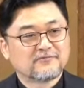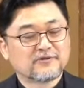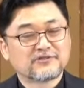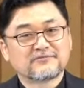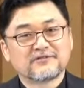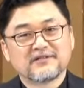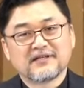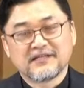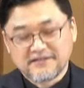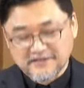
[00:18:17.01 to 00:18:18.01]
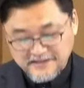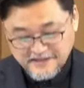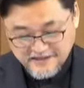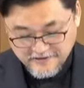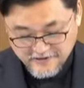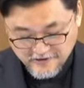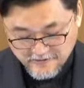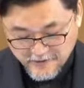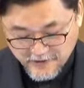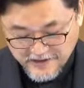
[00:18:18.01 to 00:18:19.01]
모습을 이렇게
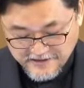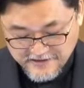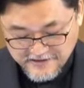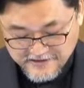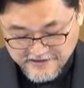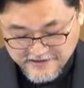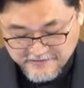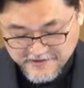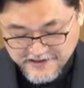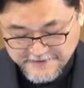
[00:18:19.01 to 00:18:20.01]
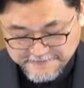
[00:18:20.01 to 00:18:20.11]
표현했던 것일 겁니다.